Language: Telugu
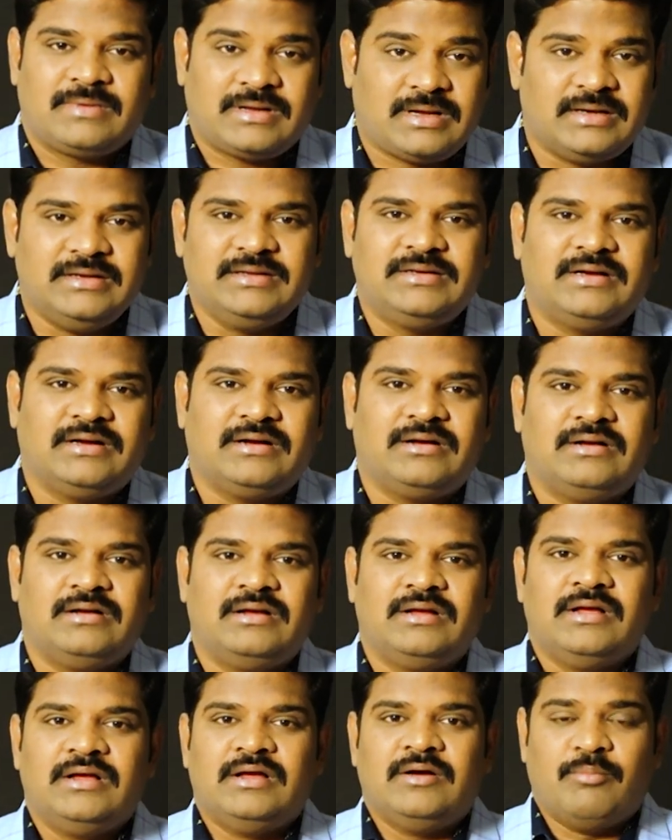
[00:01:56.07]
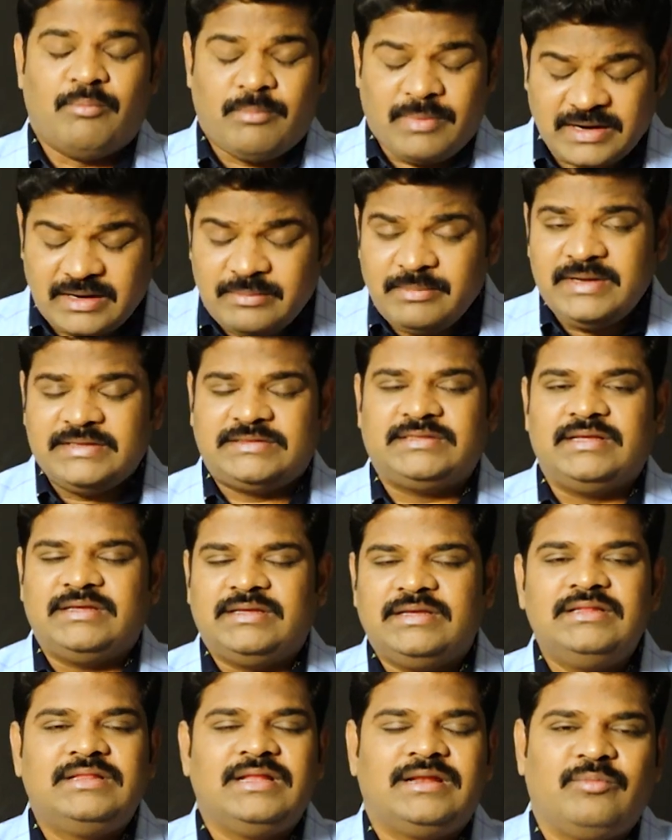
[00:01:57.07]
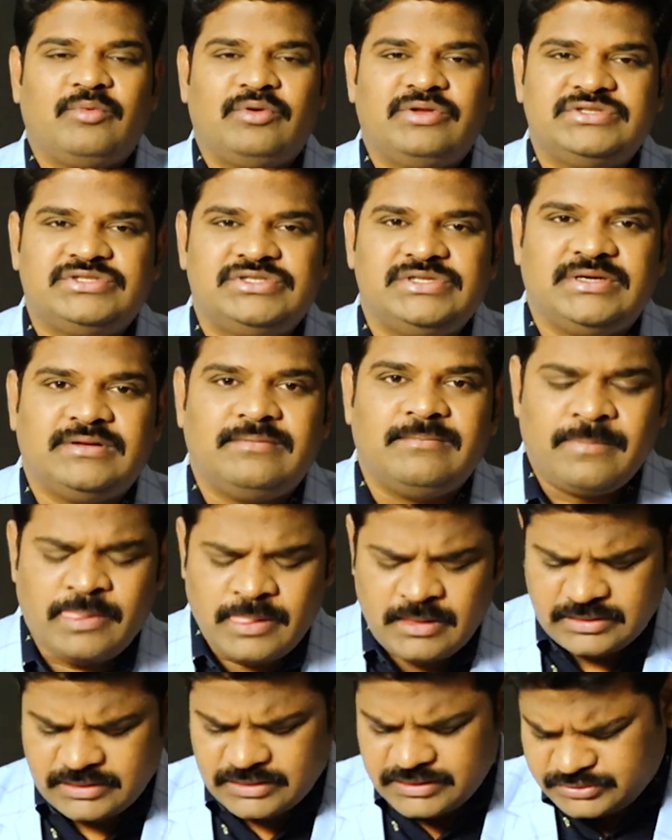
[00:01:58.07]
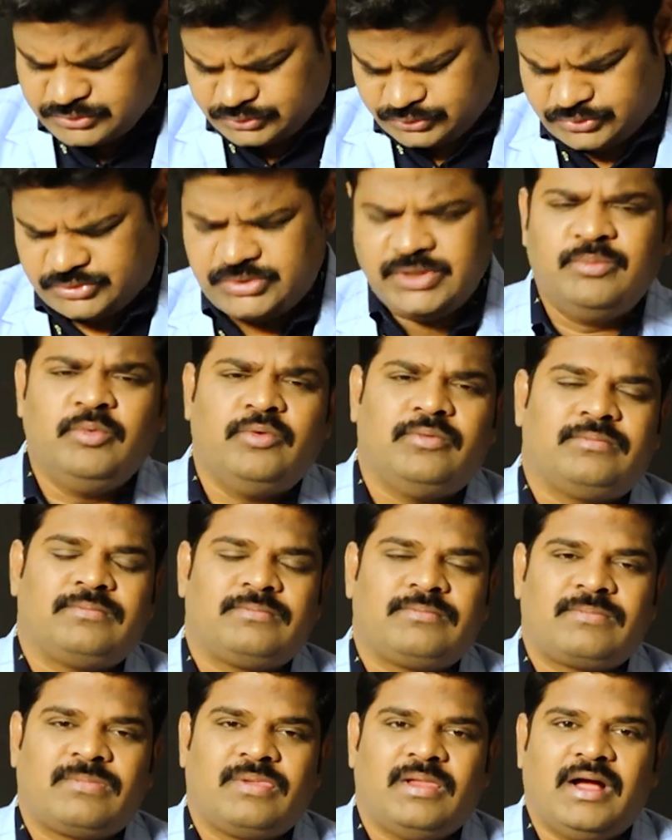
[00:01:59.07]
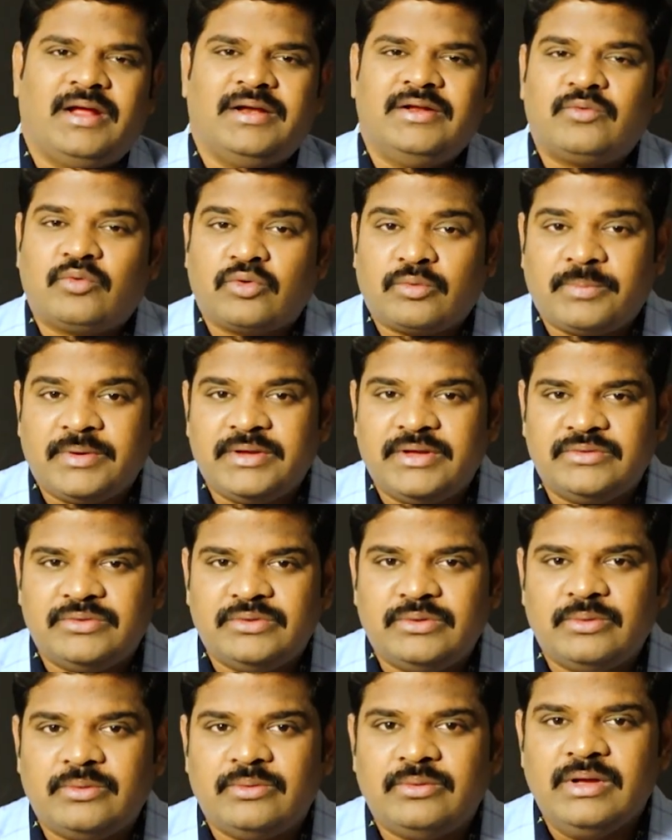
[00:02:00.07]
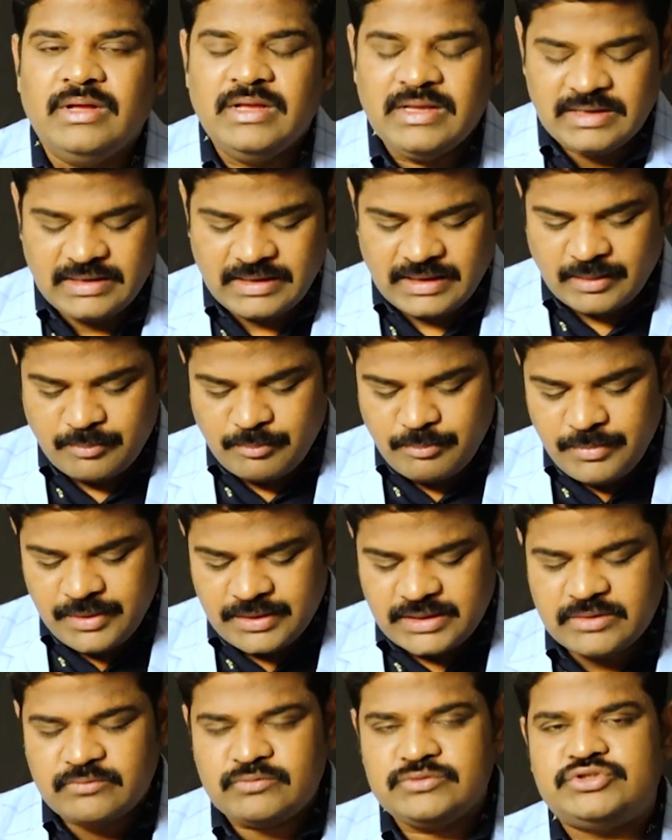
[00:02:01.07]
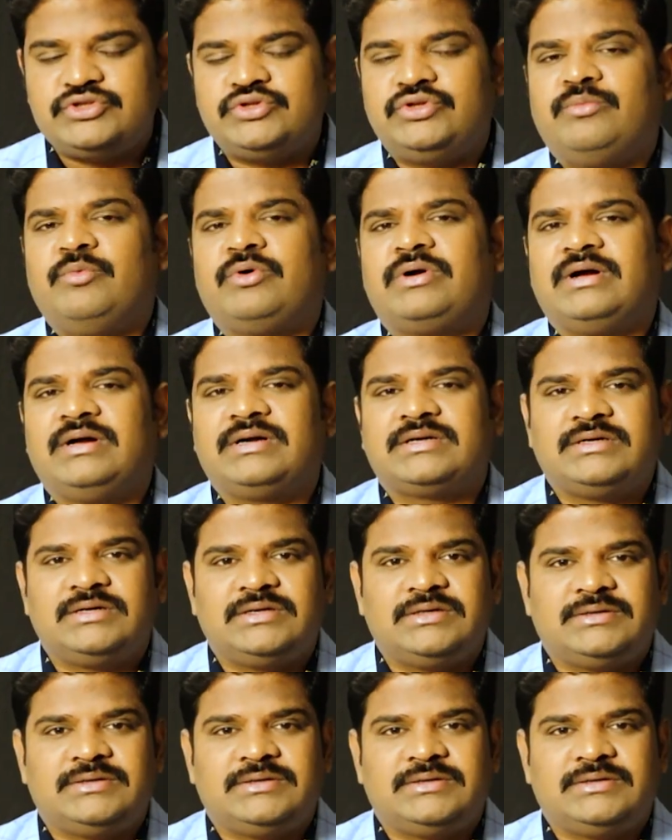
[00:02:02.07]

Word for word: కనుక మనమైతే ఈ దినము నుంచి నిత్యము ఆయన ఎందు నమ్మిక ఉంచుదము కాక